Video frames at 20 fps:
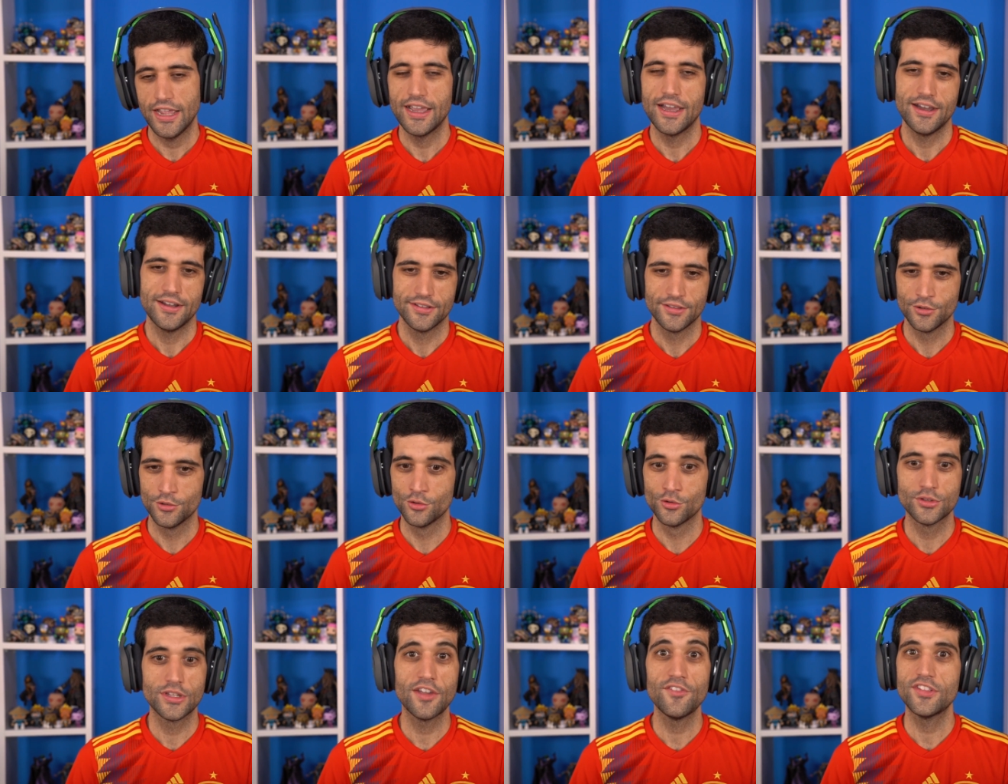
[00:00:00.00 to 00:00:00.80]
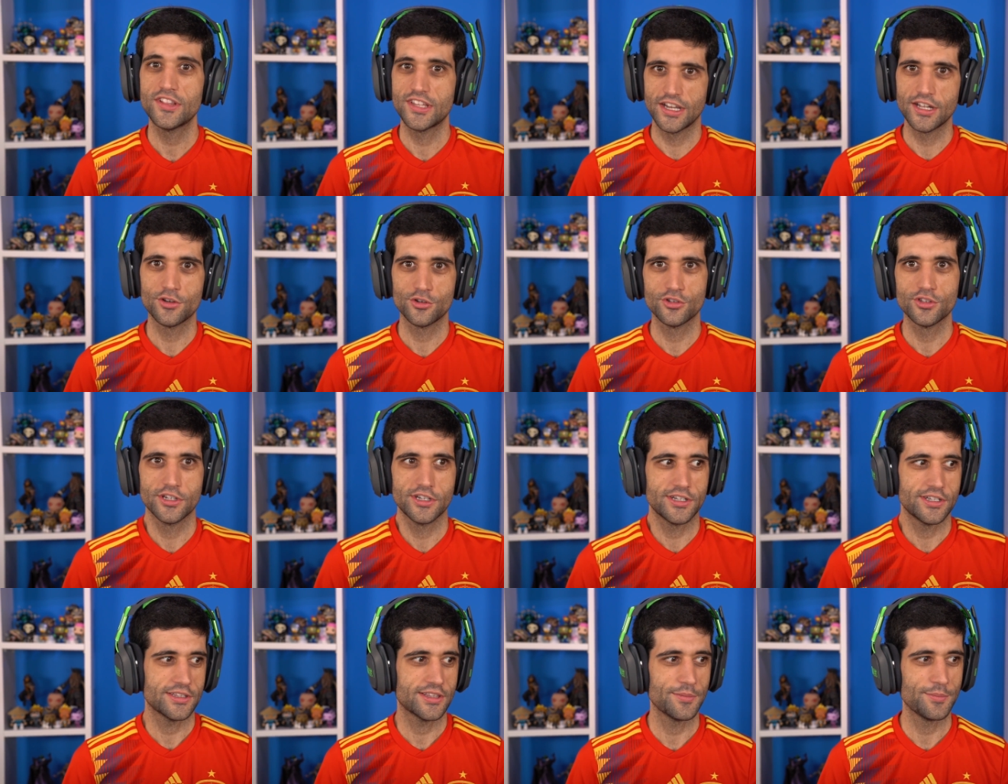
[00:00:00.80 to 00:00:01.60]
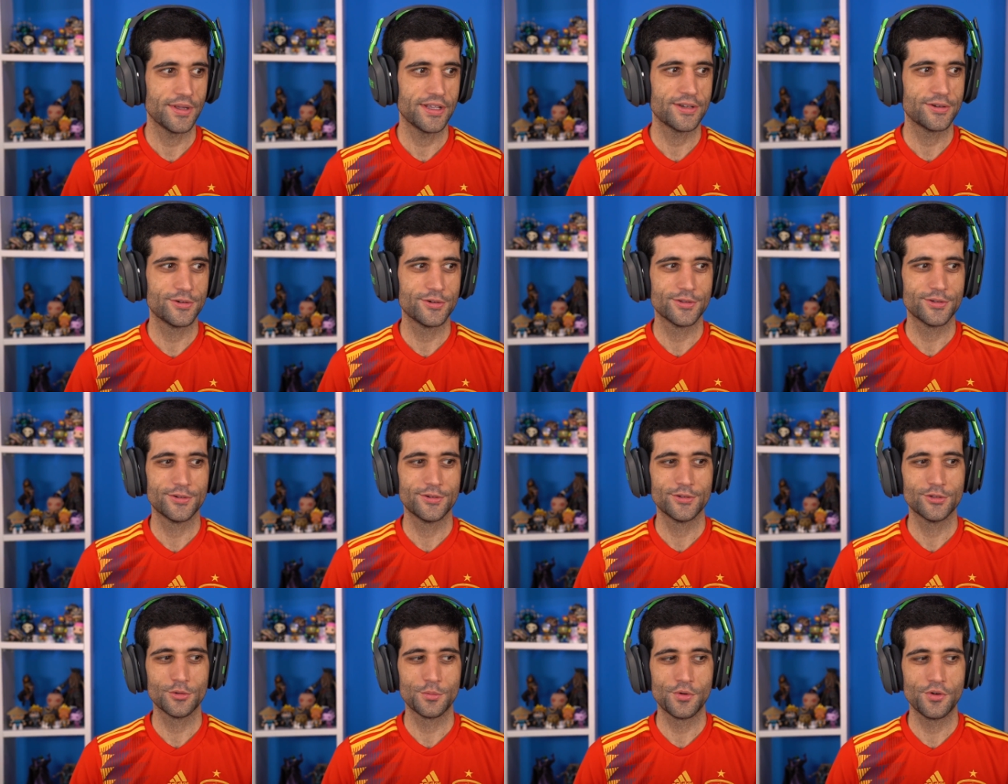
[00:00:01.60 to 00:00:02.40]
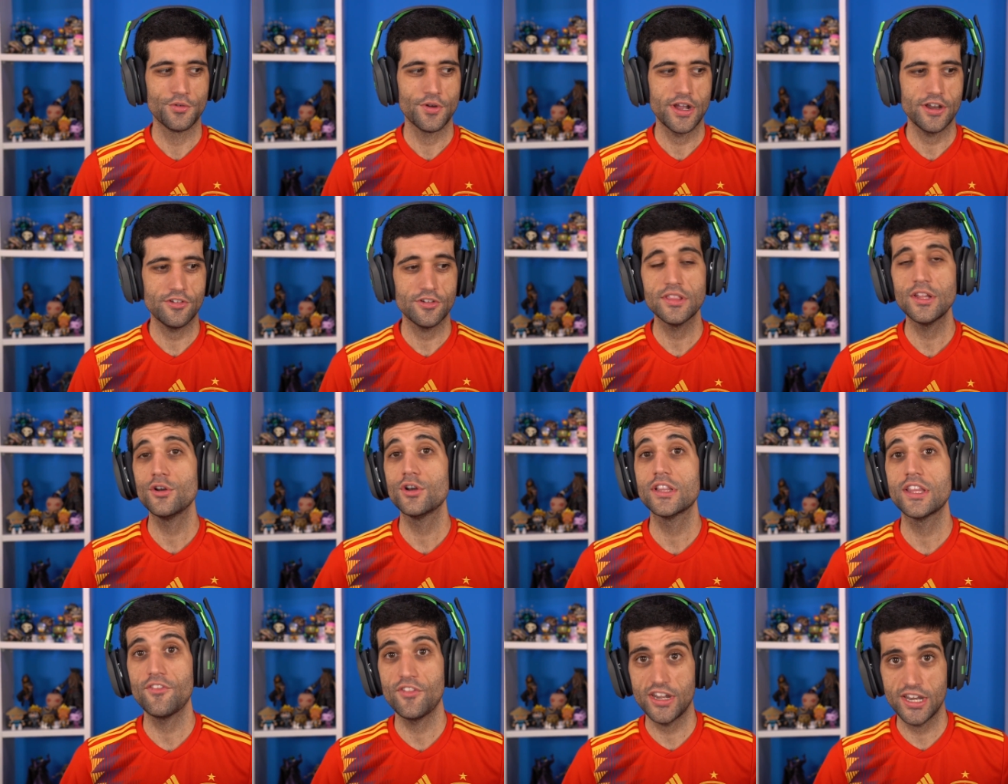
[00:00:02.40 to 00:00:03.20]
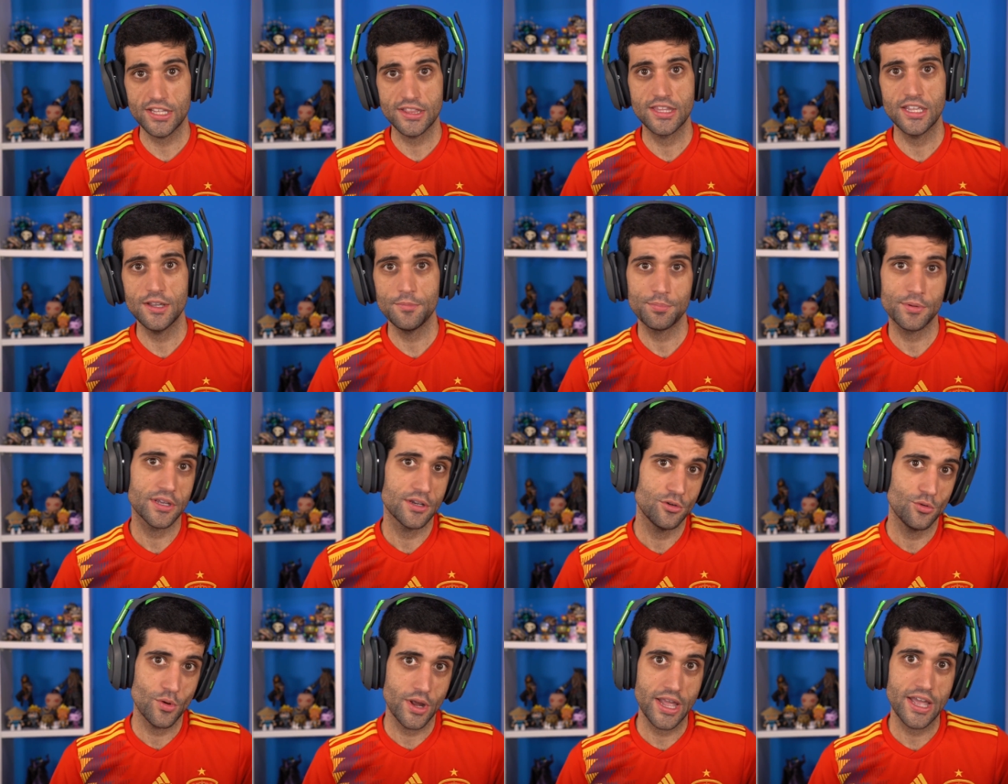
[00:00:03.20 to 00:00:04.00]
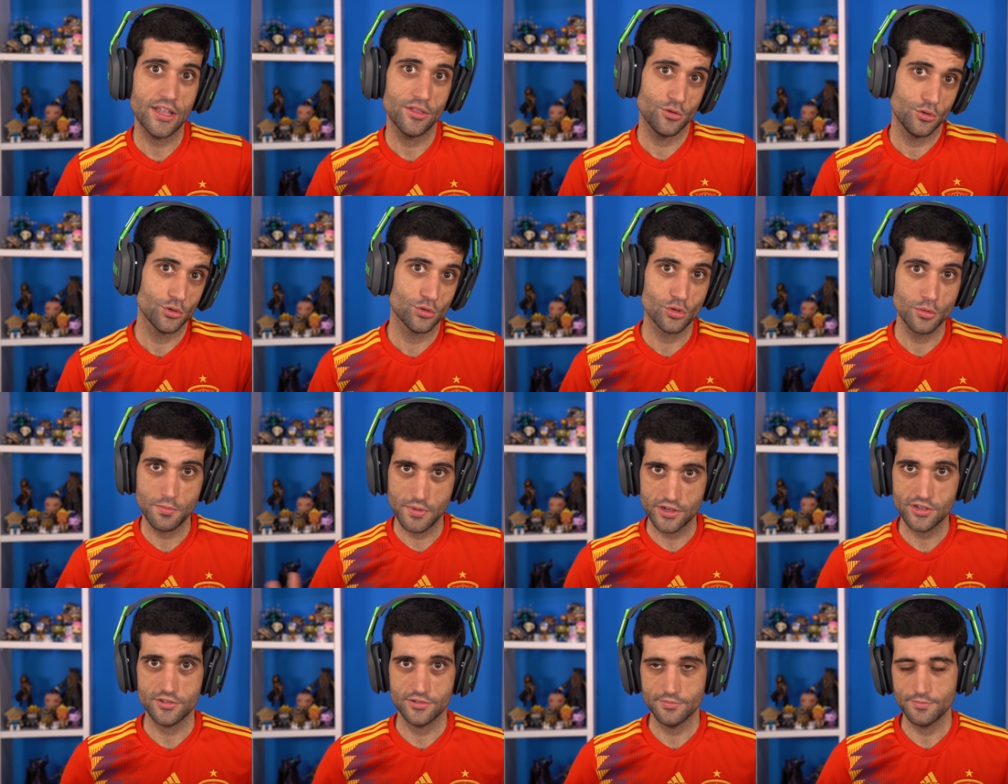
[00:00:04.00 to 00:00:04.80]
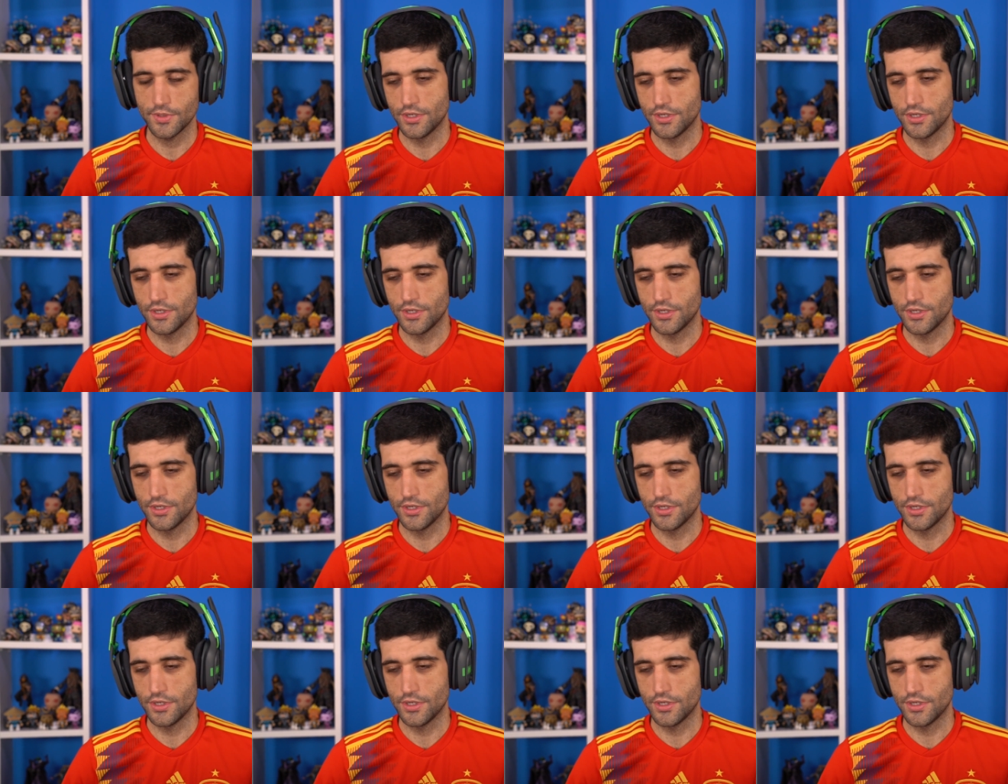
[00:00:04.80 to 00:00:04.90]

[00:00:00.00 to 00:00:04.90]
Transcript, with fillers: É, não, não teve Thanos, né, também no, no YouTube Rewind. Não que deveria ter, porque não é do YouTube, mas,